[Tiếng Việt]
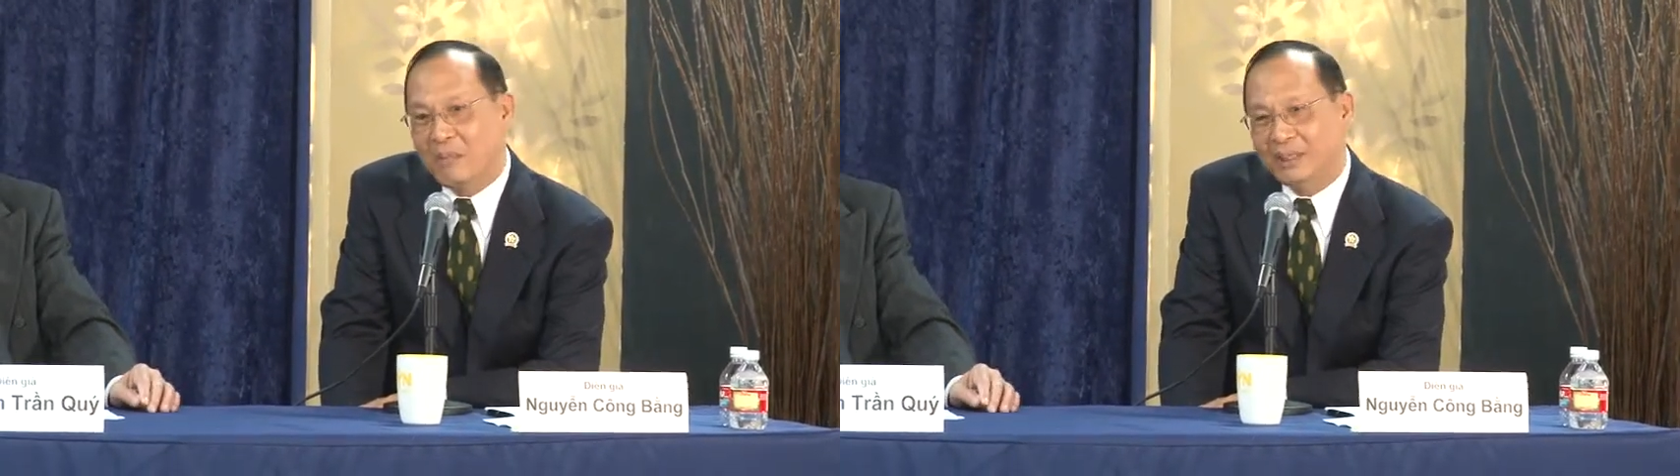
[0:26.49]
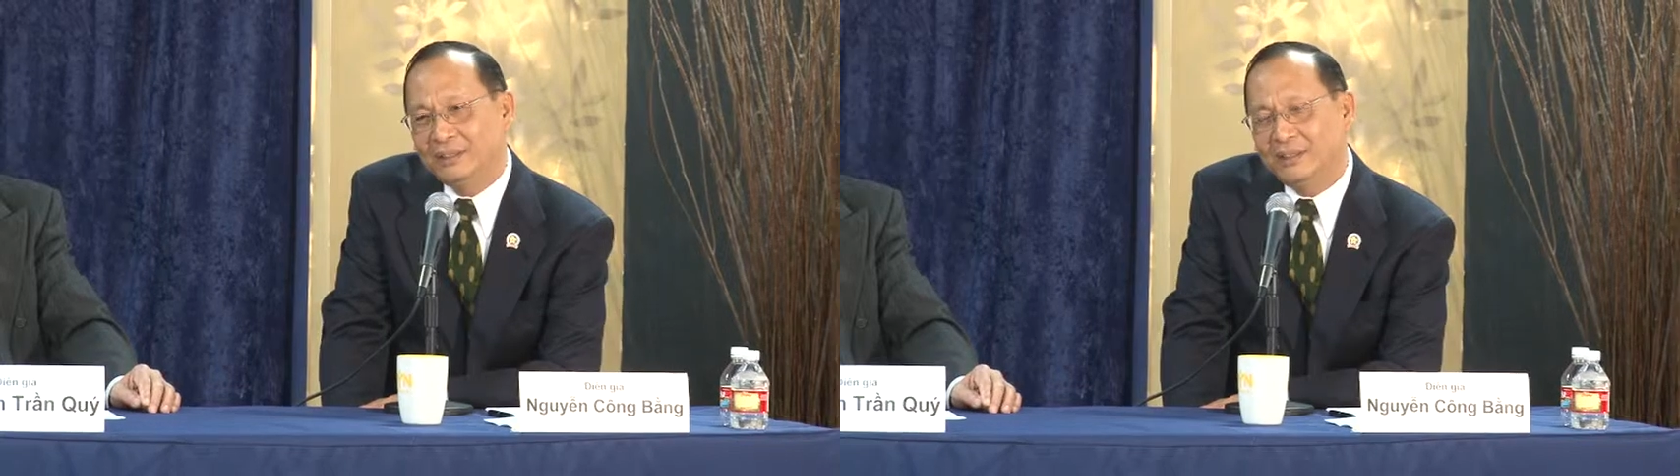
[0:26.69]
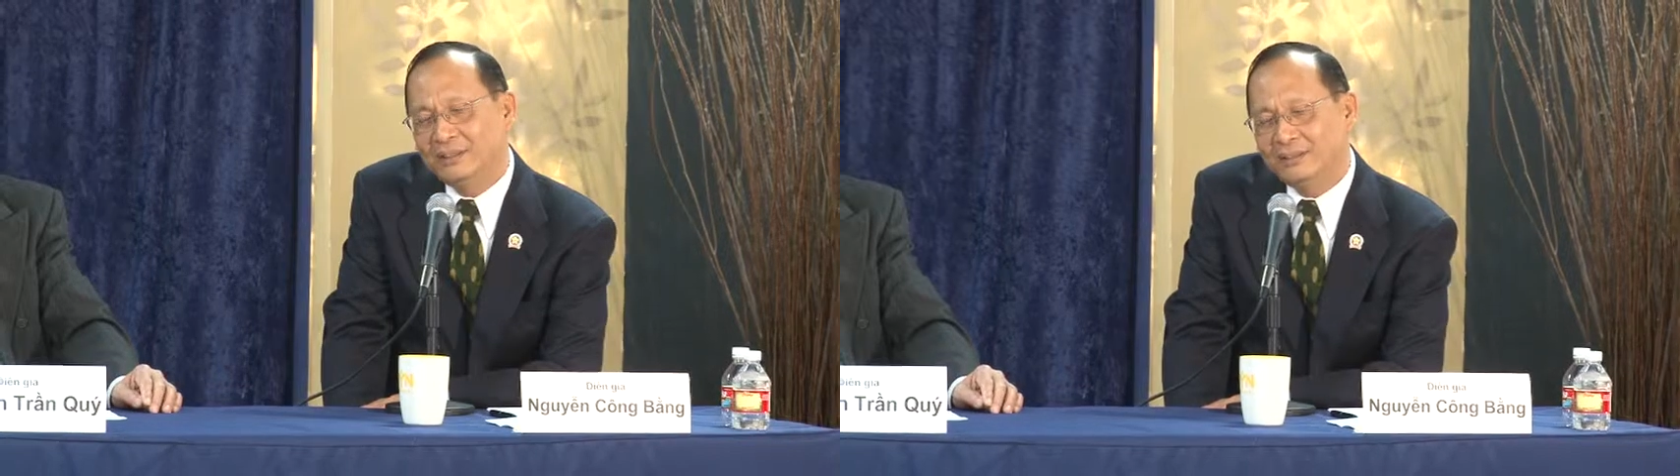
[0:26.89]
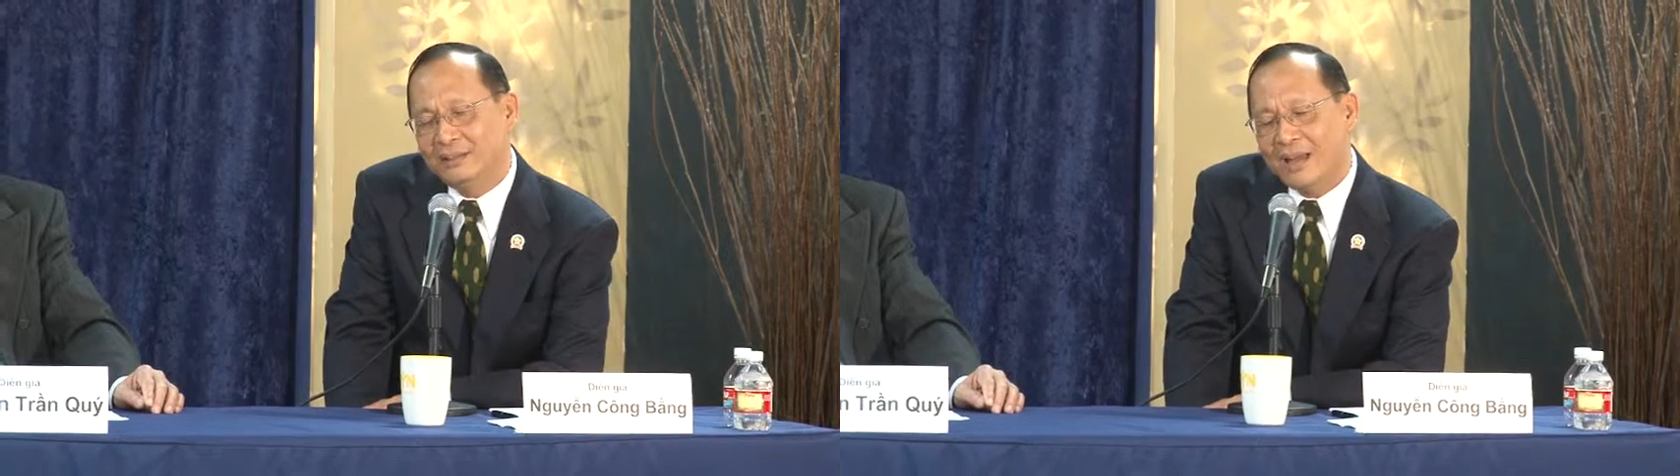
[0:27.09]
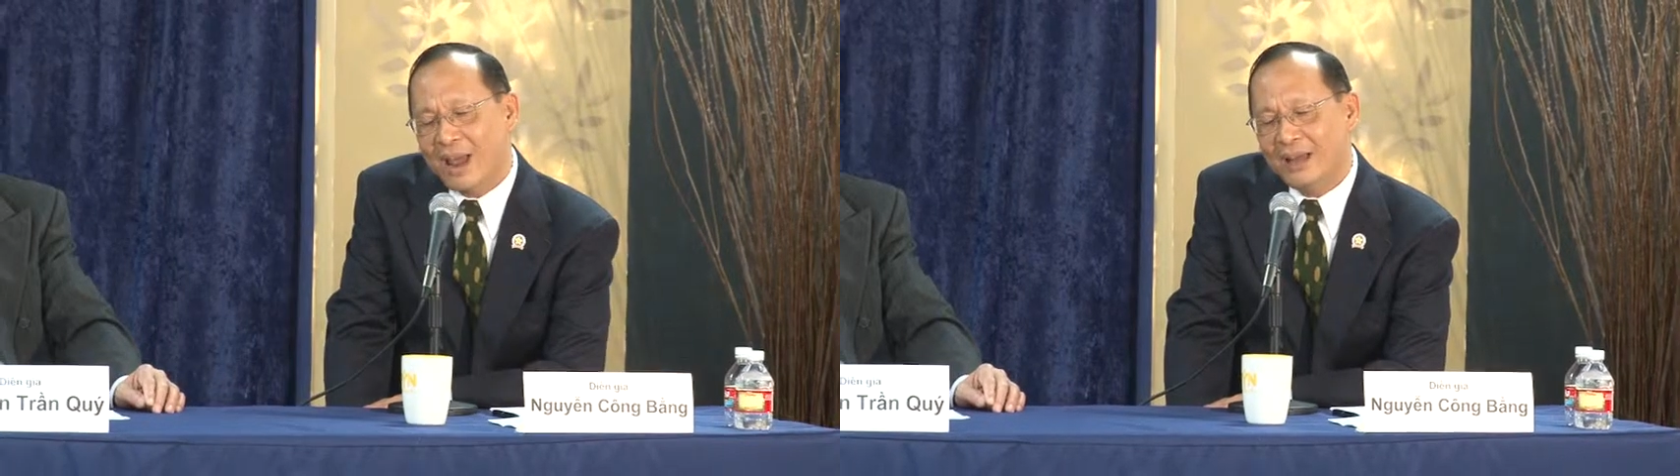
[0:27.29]
và thứ
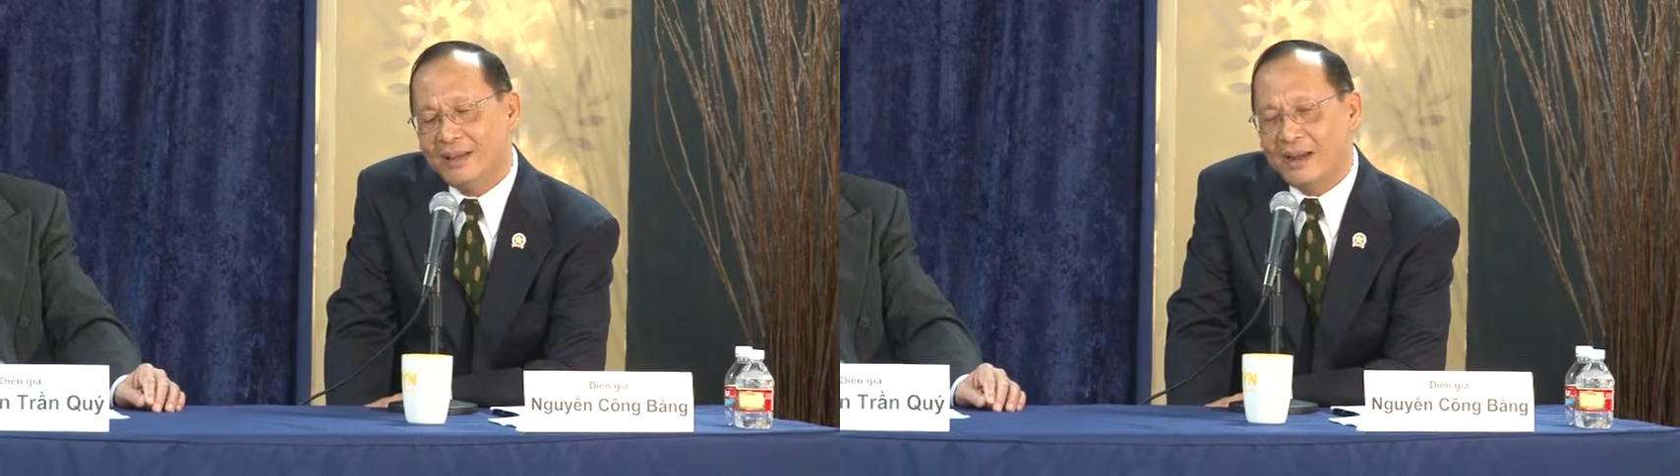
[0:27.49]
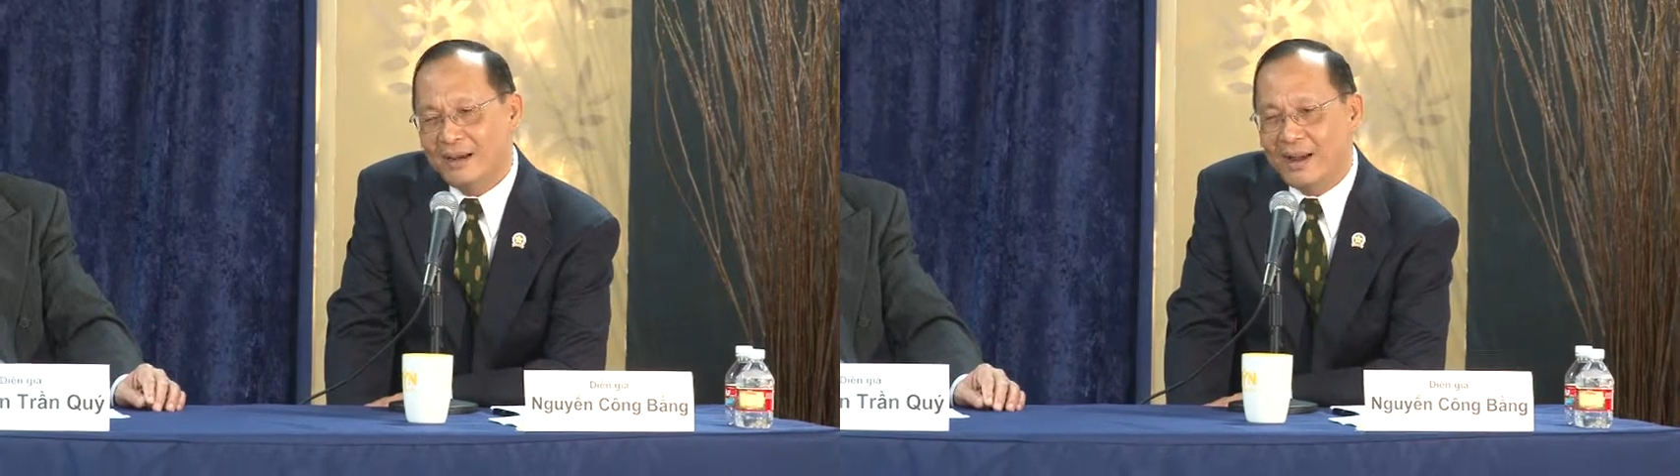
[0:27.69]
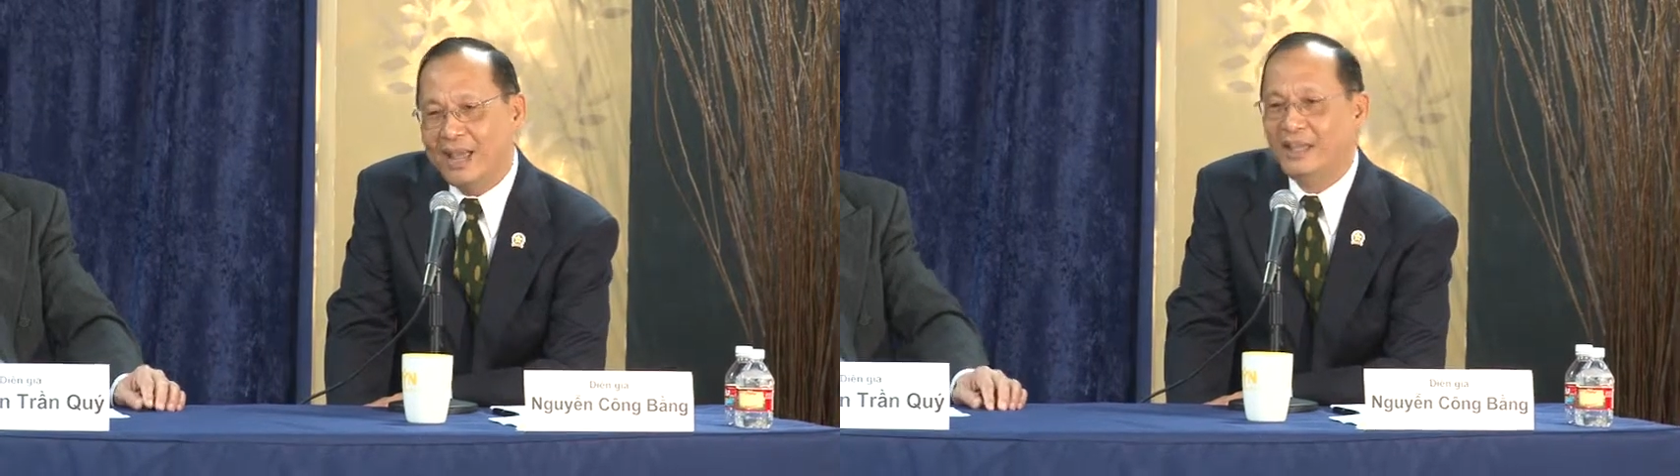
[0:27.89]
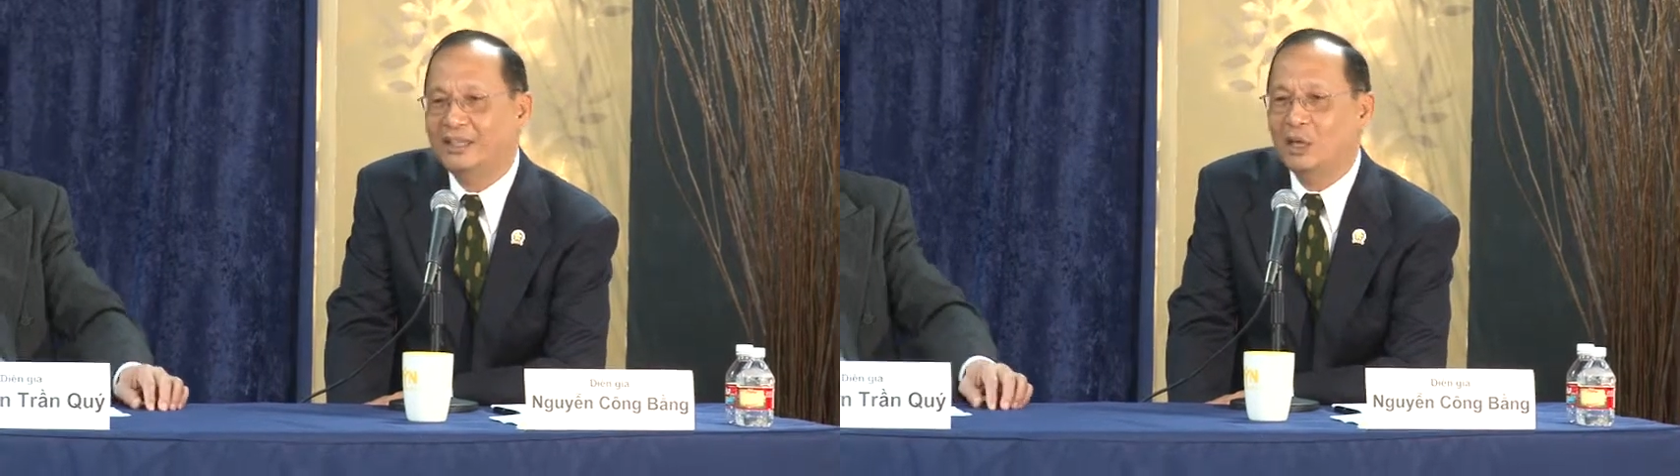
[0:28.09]
thứ hai là gần đây